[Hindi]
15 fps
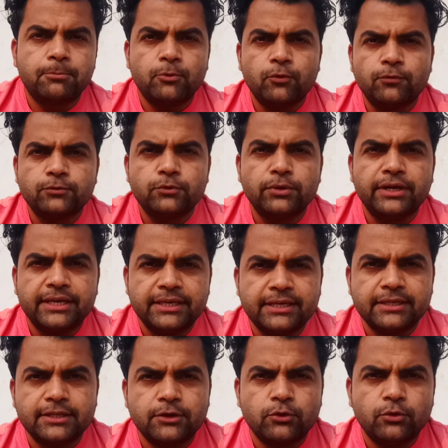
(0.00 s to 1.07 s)
प्रूफ तो नहीं
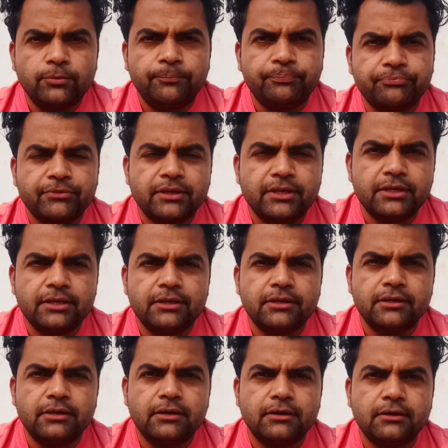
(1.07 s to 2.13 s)
है देखो
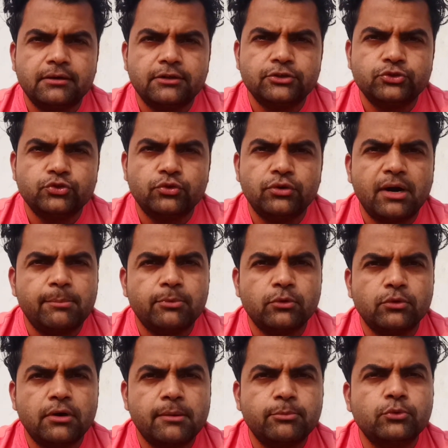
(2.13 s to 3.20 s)
कि uh, जो आप
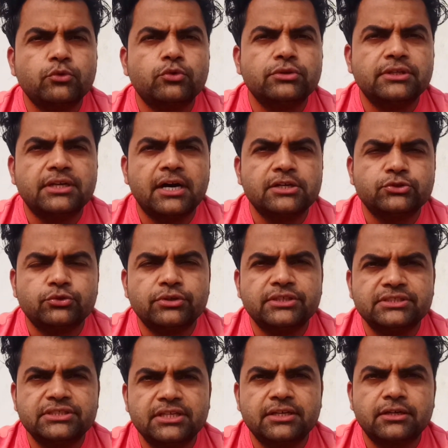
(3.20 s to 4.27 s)
लोग आप उनको दिखा सको या
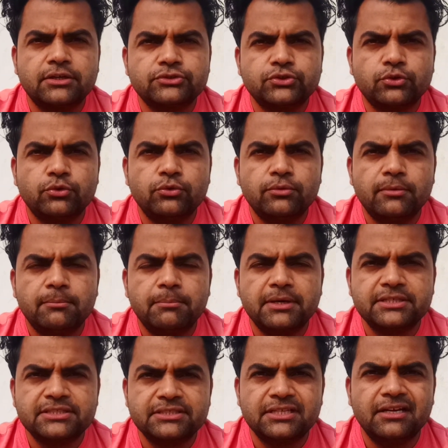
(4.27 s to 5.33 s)
शेयर कर सको
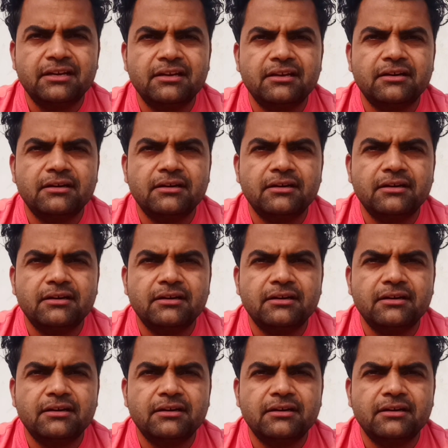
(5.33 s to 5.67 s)
बट स्टिल